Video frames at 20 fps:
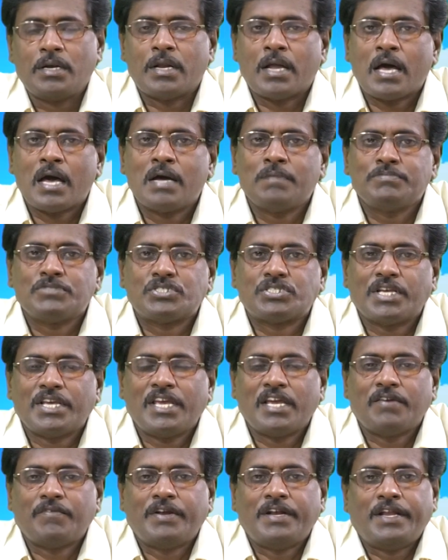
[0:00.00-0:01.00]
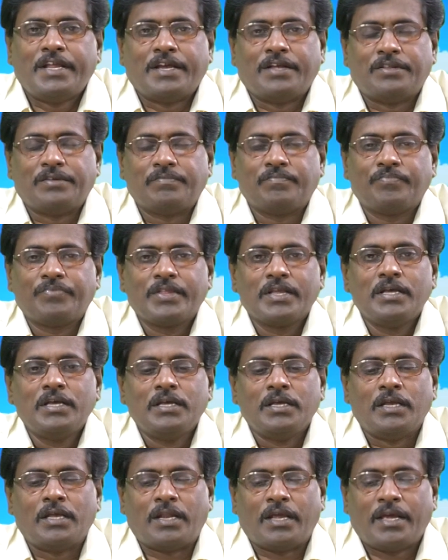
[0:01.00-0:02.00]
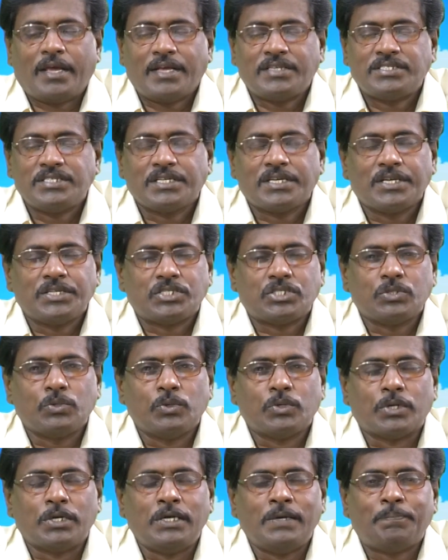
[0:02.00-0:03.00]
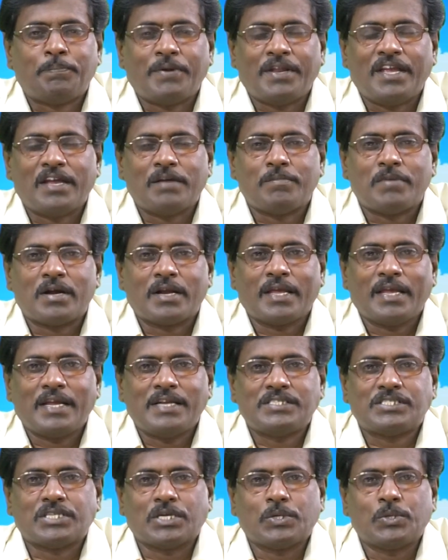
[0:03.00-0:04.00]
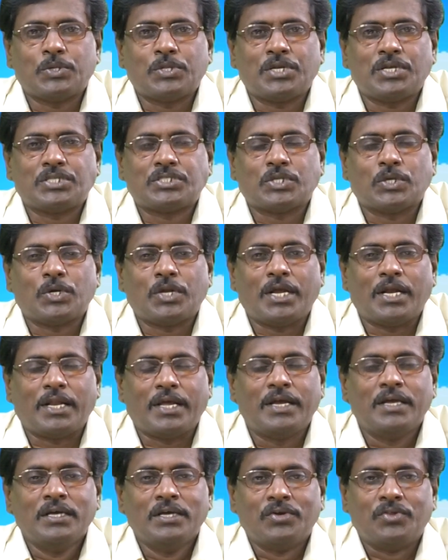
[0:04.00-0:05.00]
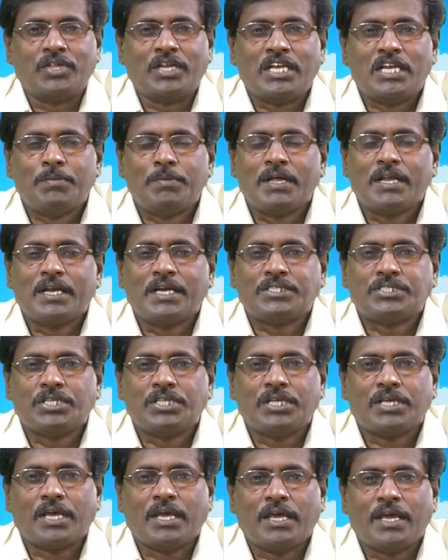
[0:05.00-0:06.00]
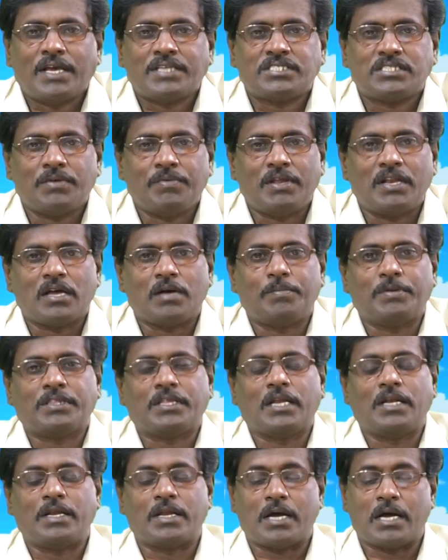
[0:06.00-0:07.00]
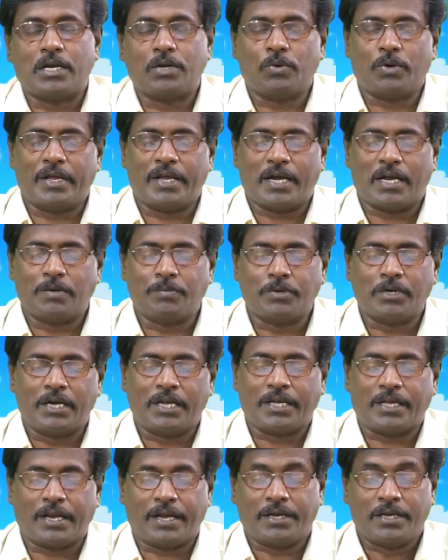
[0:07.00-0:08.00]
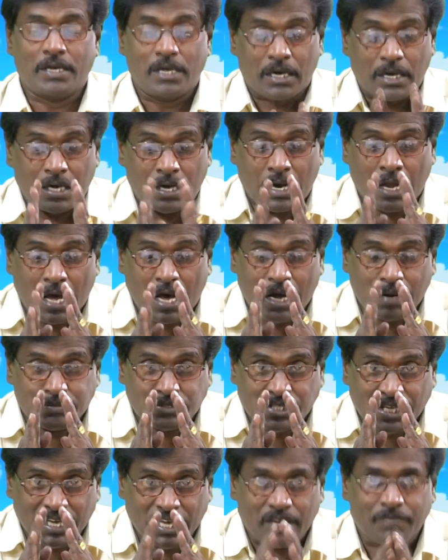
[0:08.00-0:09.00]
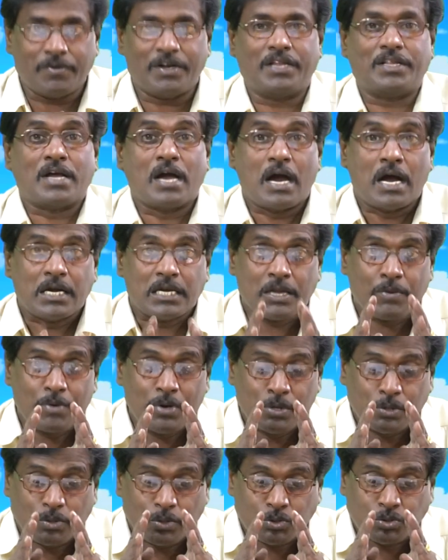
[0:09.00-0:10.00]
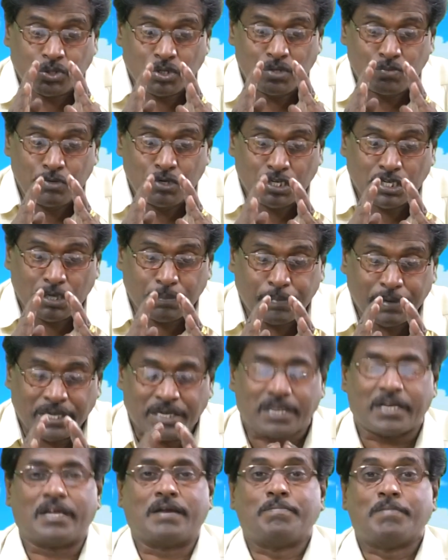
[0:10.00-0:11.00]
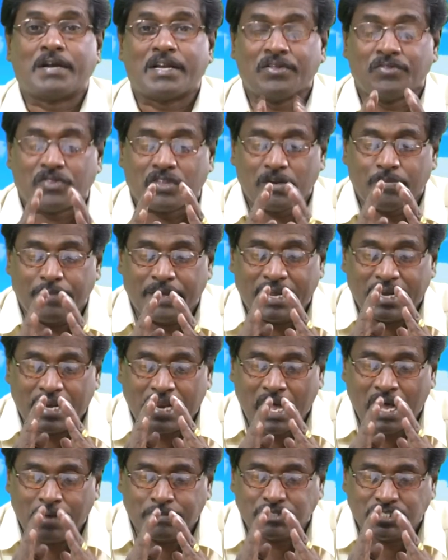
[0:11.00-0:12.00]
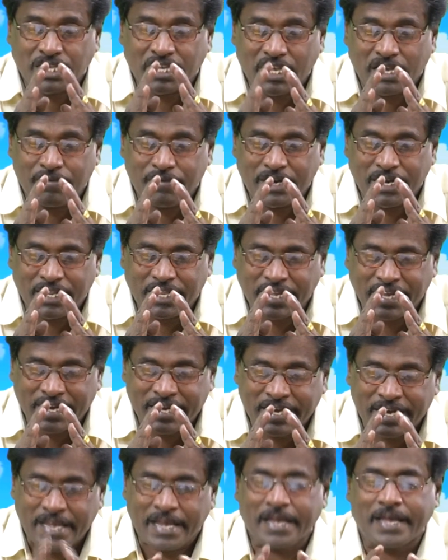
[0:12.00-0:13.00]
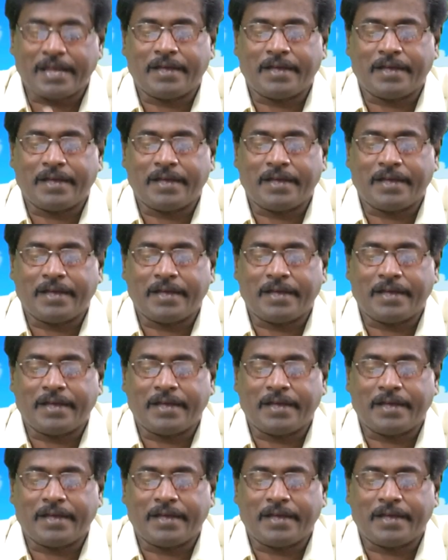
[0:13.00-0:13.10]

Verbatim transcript: நாம் செய்ய வேண்டியது இறை இயேசு கிறிஸ்துவுக்குள் பிரியமான என் சகோதர சகோதரிகளே இந்த நிபுணர் நட்சத்திற்கு இயேசுவி நாமத்தில் நான் உங்களை அன்பு அடைக்கிறேன் நாம் செய்ய வேண்டியது ஆண்டவர்களுக்குள் திருமுழுக்கு பெற்ற மனம் திரும்பிய நாம் செய்ய வேண்டியது என்ன